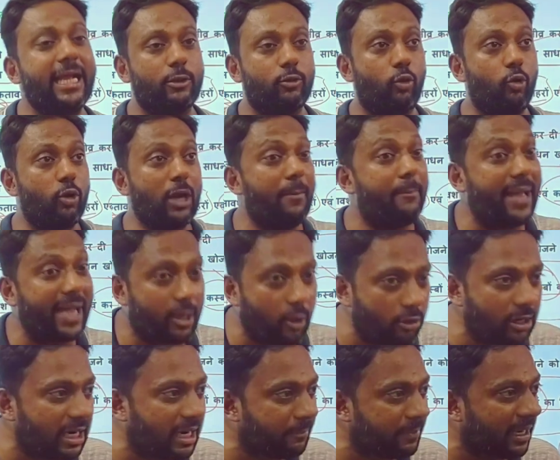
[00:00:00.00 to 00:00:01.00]
ठीक है दोनों का
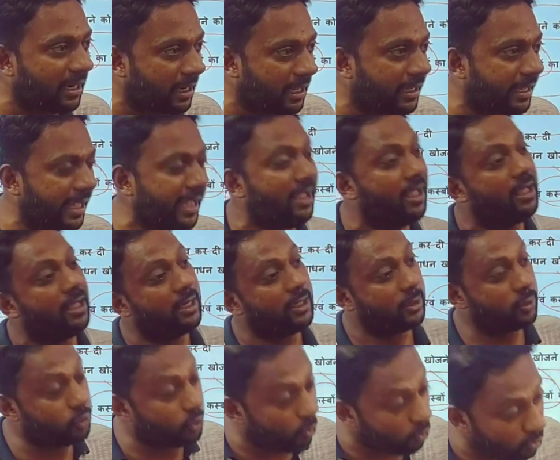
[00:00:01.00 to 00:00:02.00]
बैकग्राउंड अपना अलग
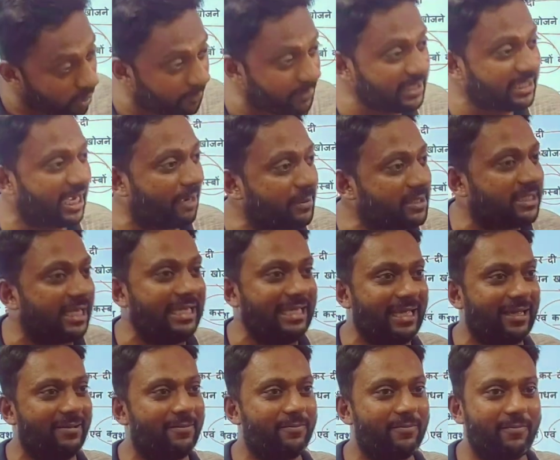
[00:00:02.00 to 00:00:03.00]
है दोनों अपनी जगह पे
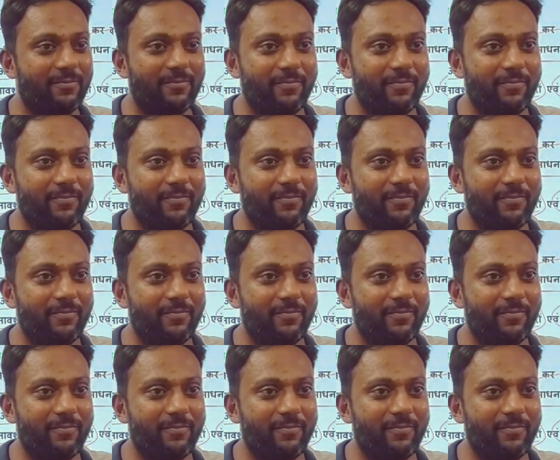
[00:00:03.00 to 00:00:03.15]
सही हैं